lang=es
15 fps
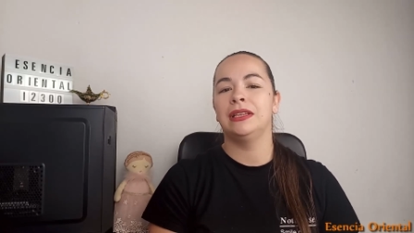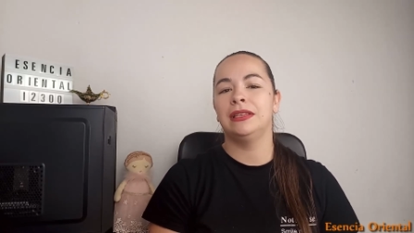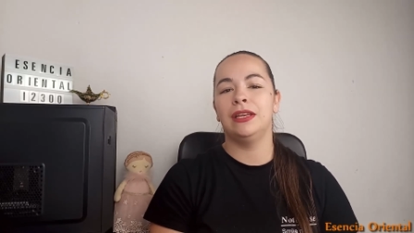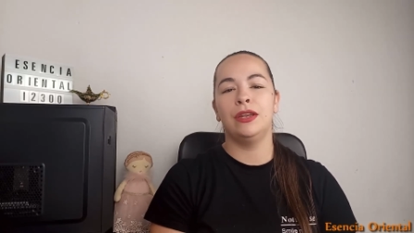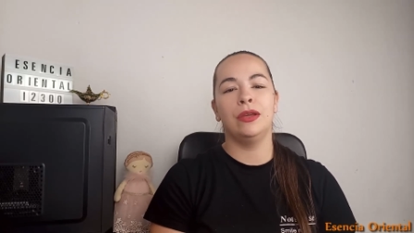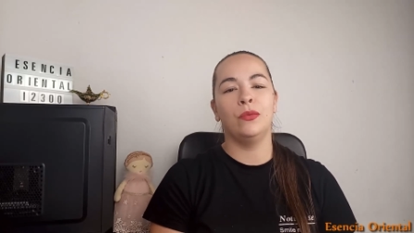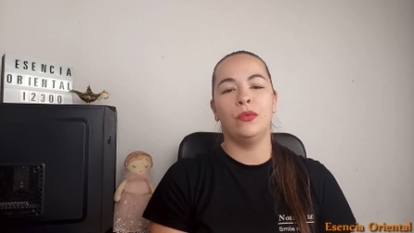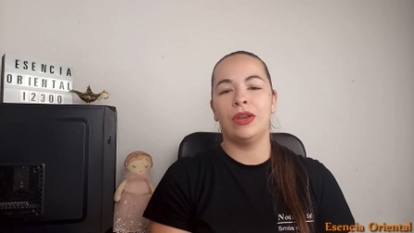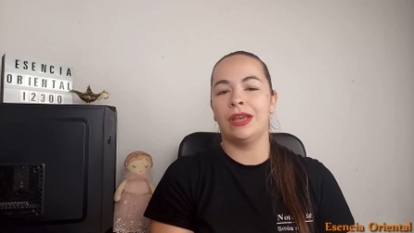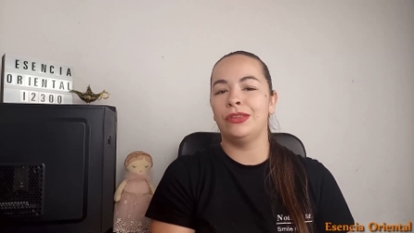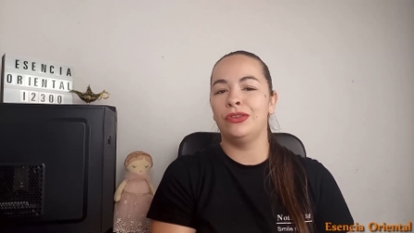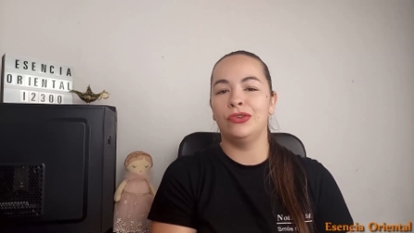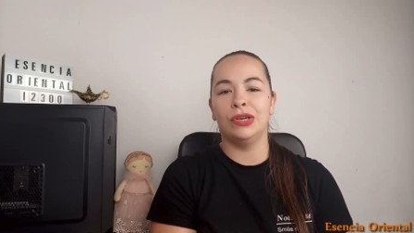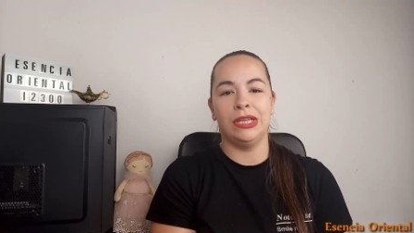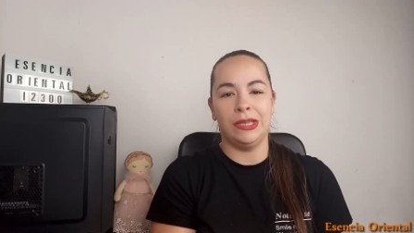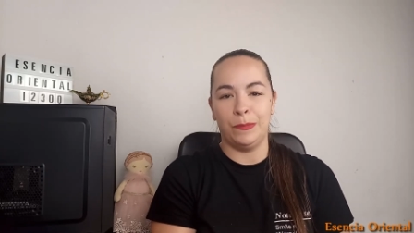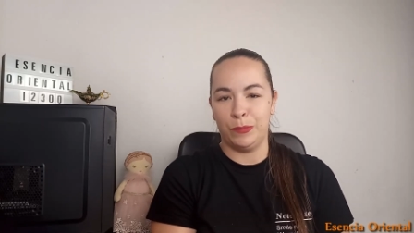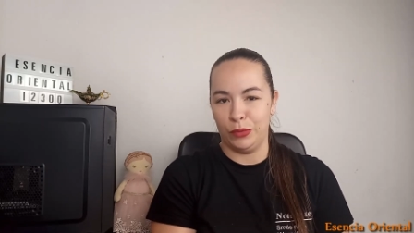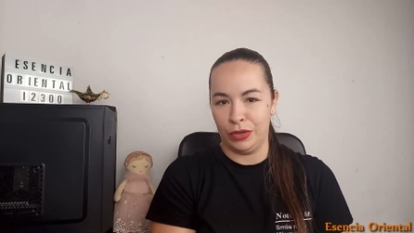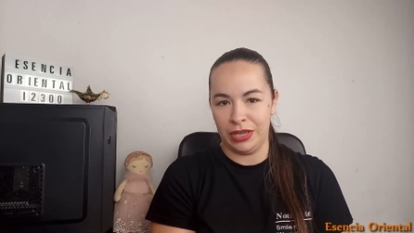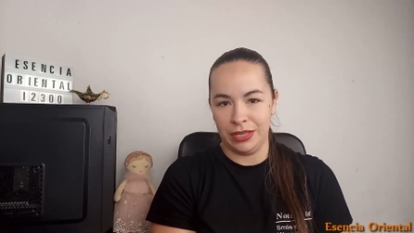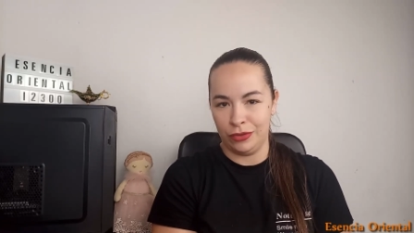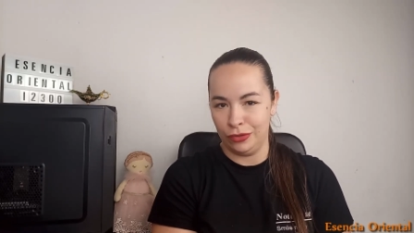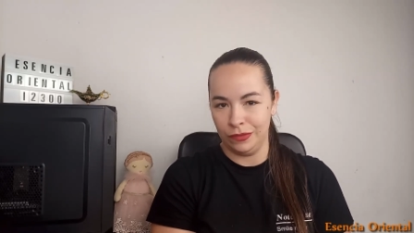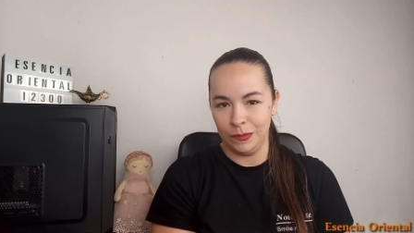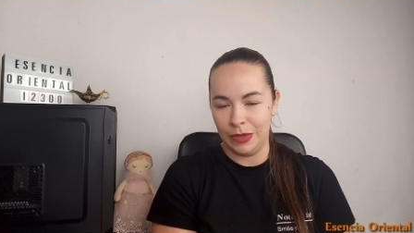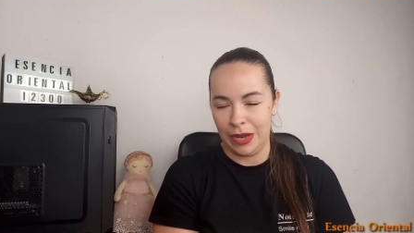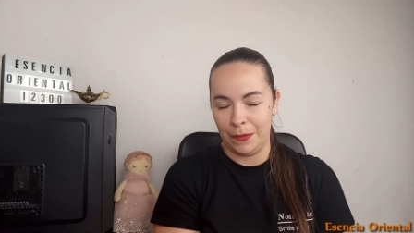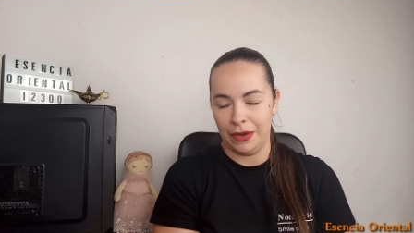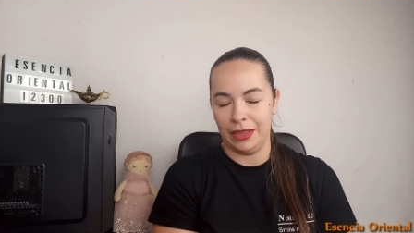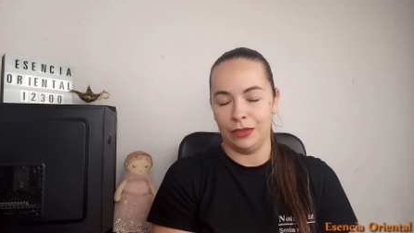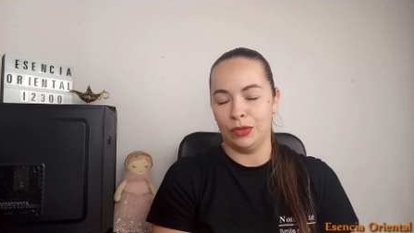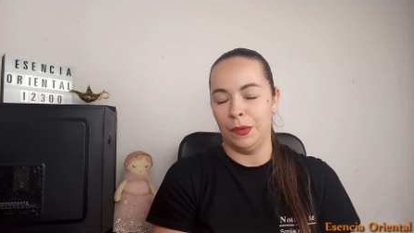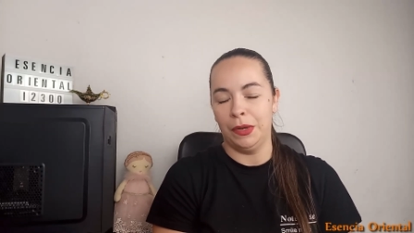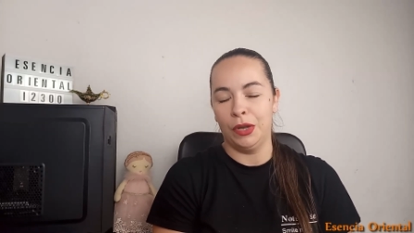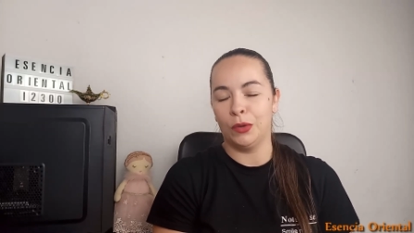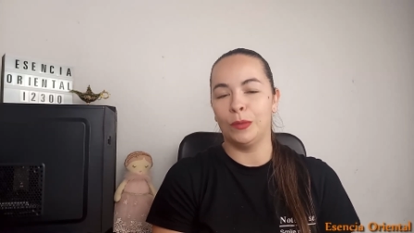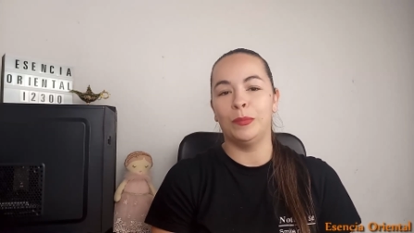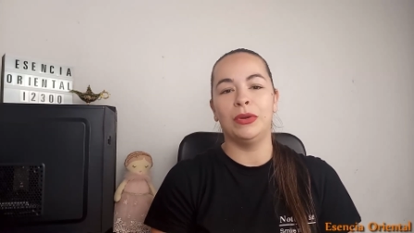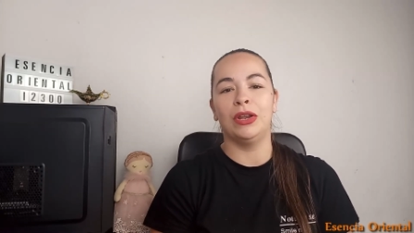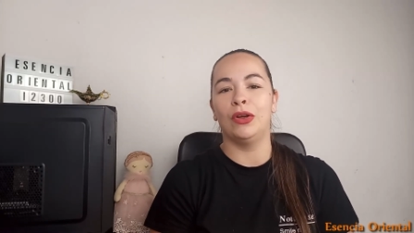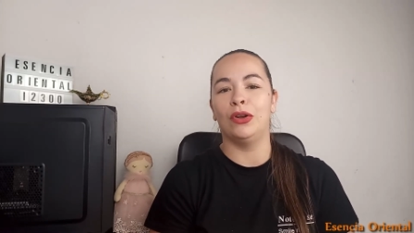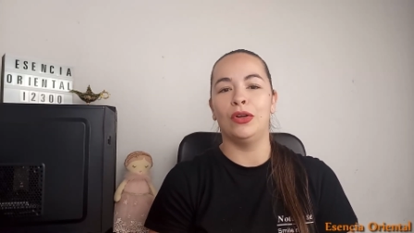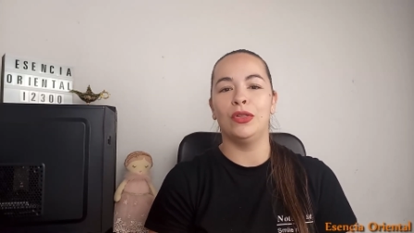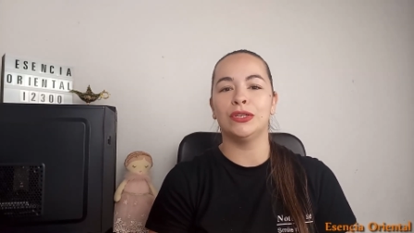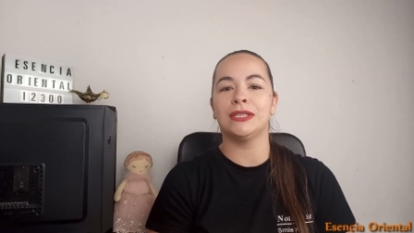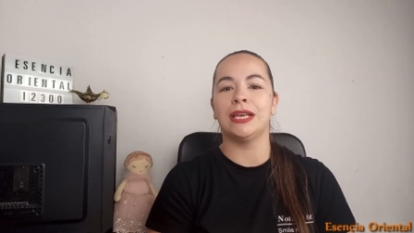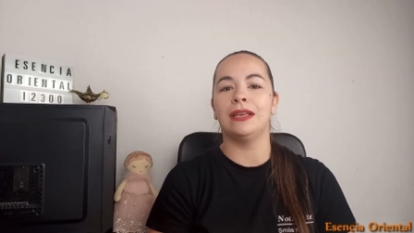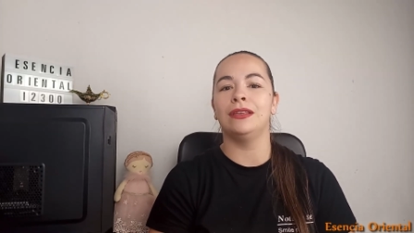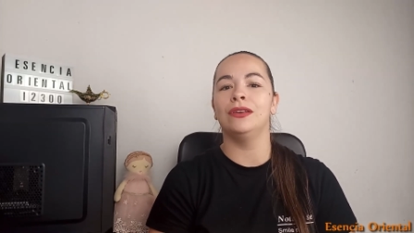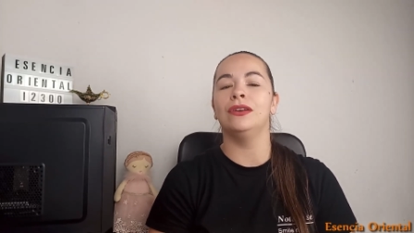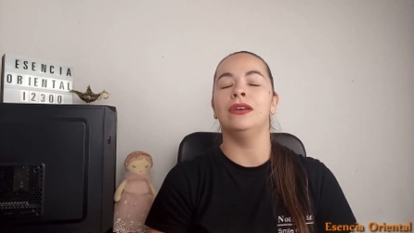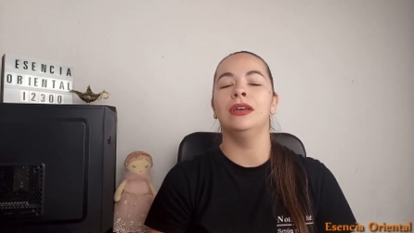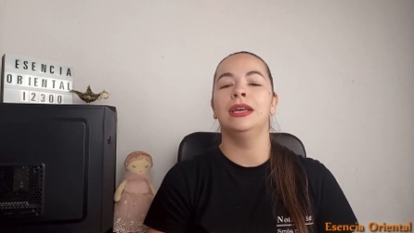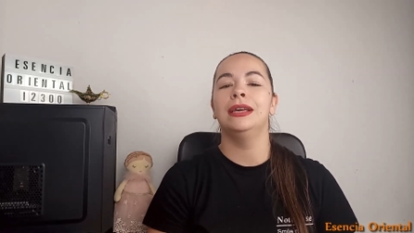tiene un año y poquito, la verdad todavía no ha cumplido los dos años